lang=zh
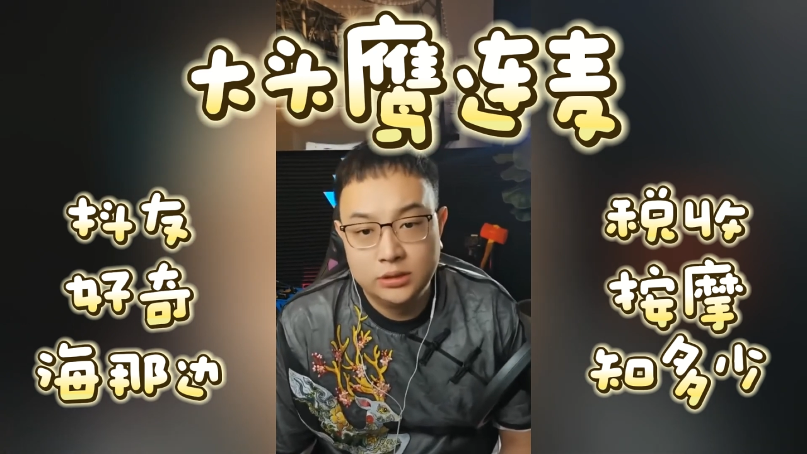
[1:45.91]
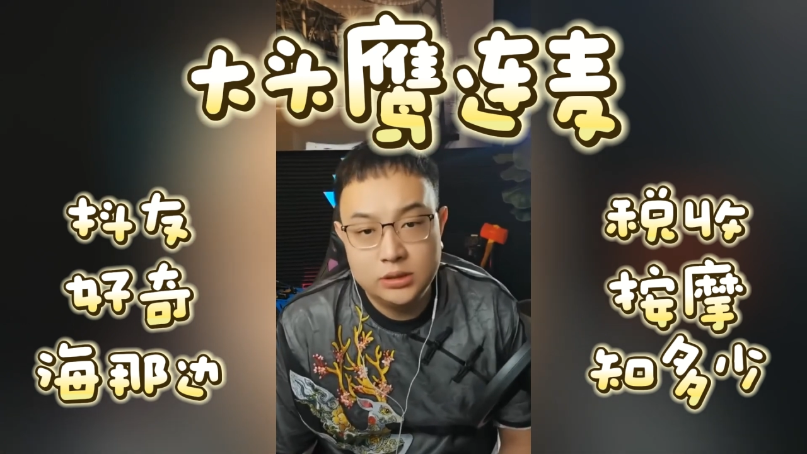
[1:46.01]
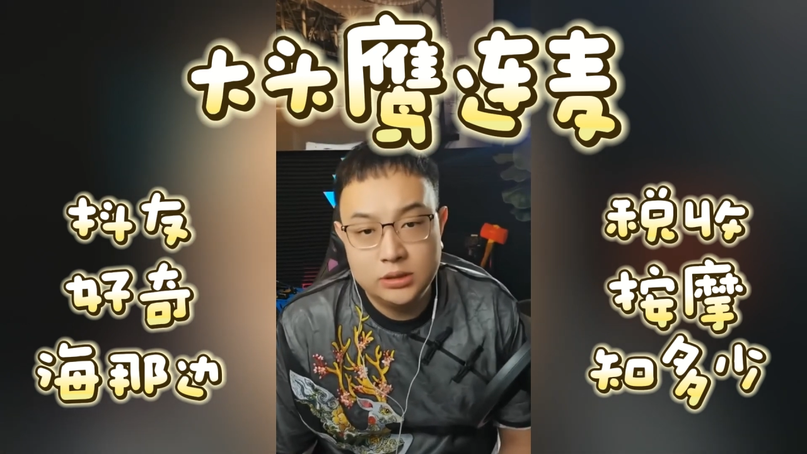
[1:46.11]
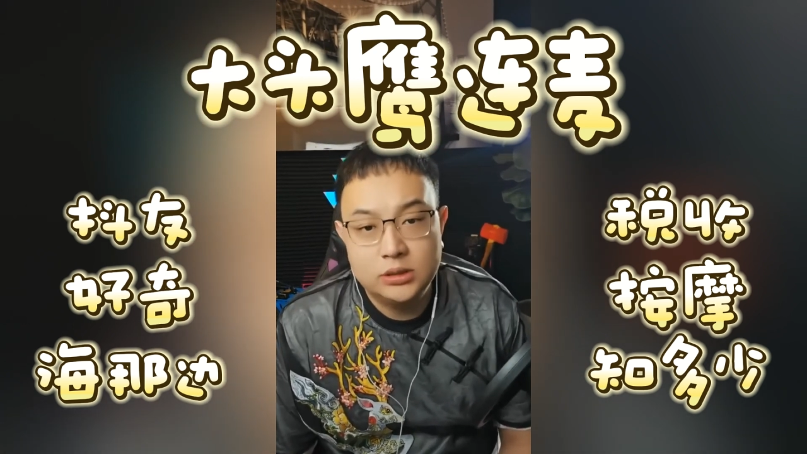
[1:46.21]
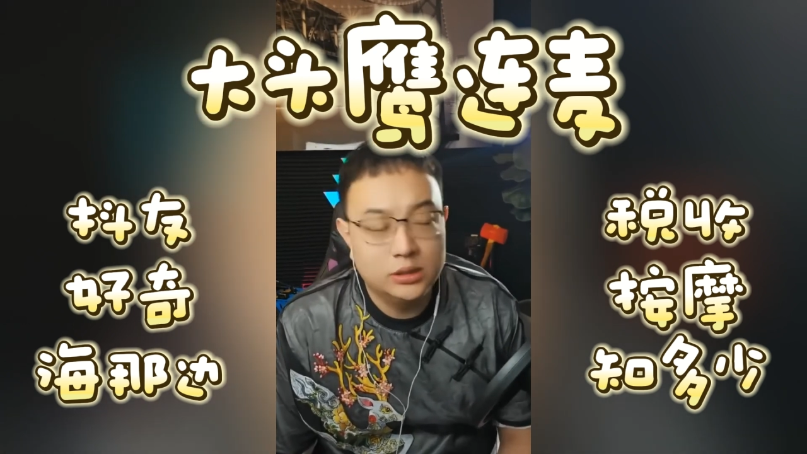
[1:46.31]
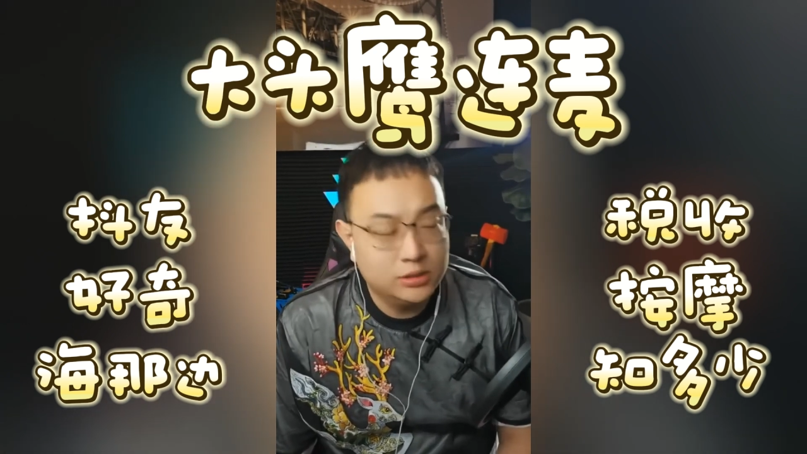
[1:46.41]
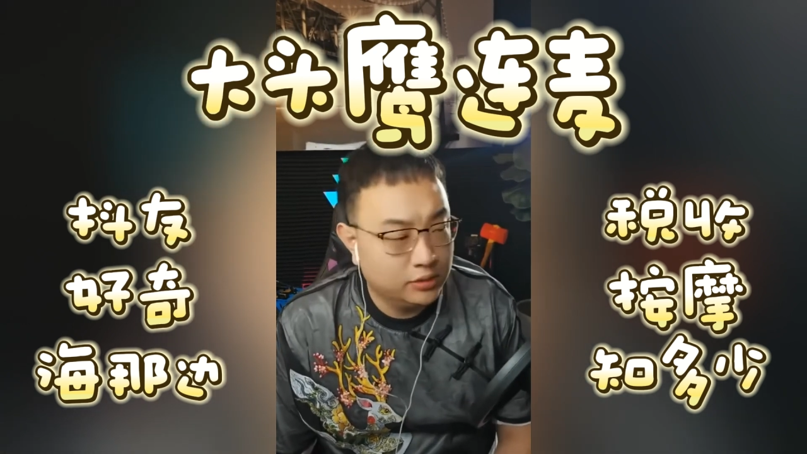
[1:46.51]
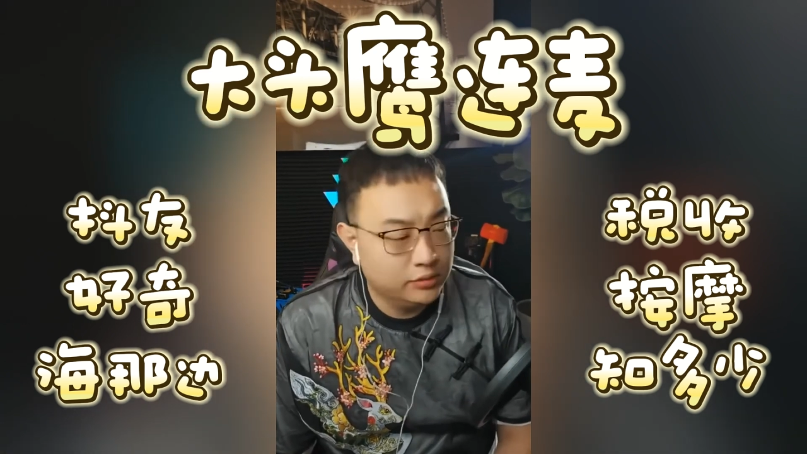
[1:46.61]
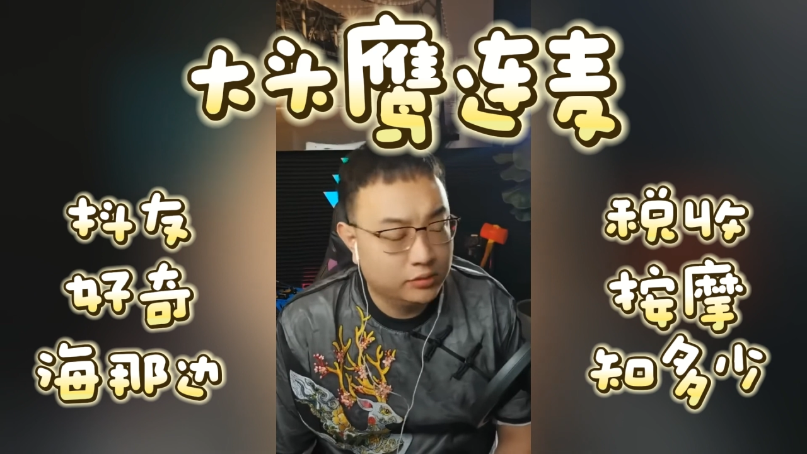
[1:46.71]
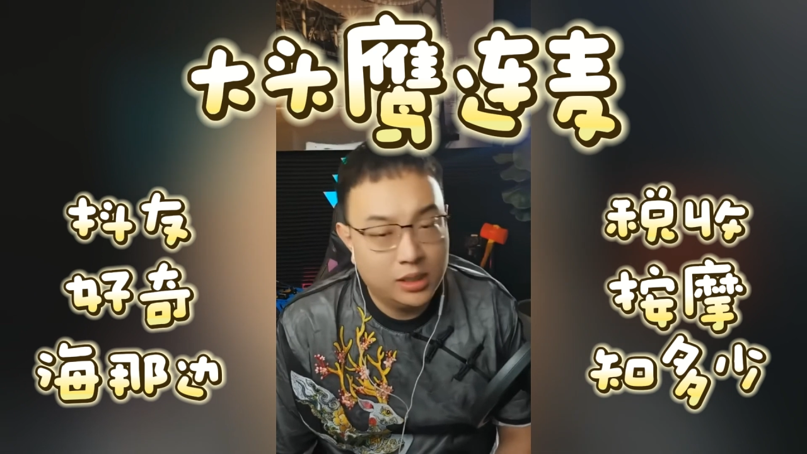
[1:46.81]
但是很
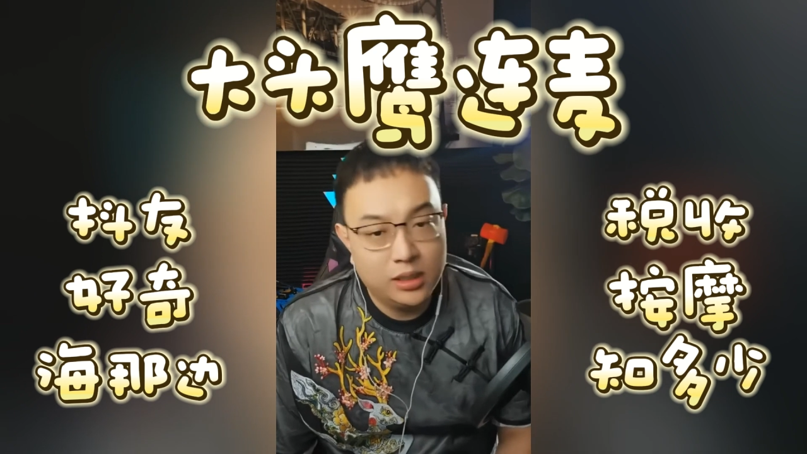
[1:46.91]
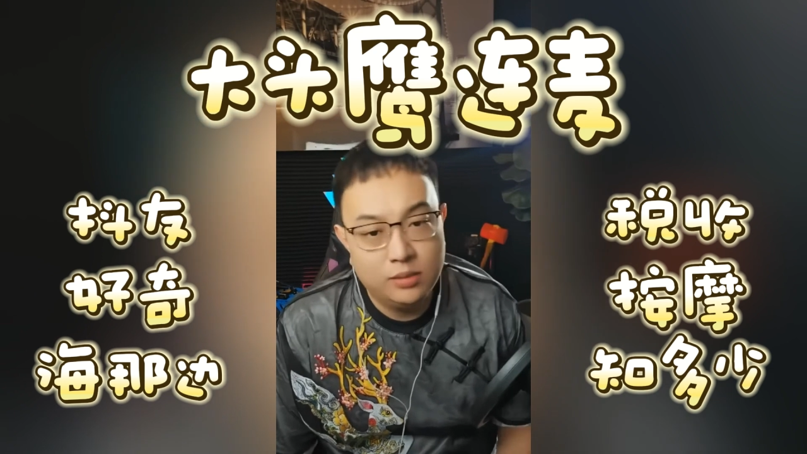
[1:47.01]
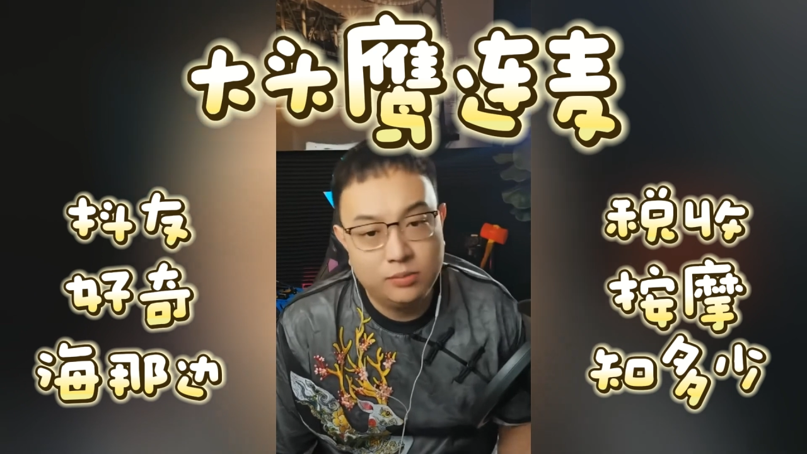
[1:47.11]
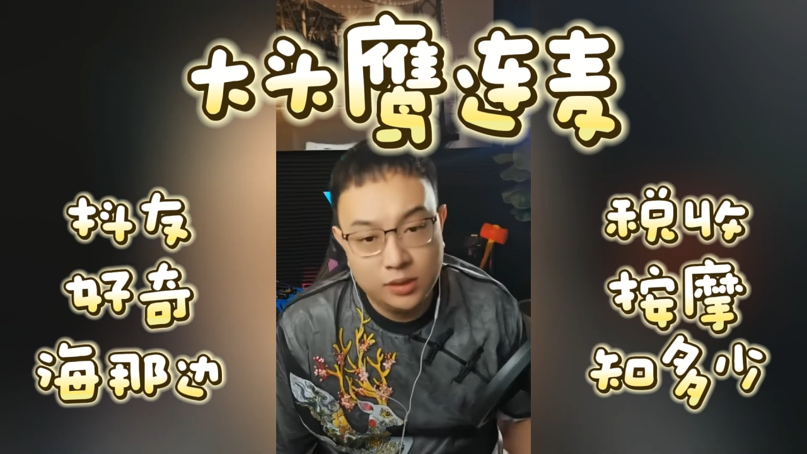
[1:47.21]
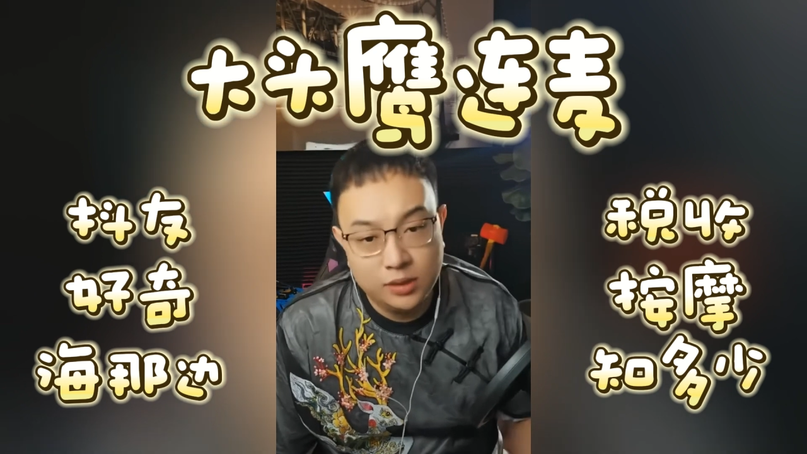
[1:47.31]
少有干按摩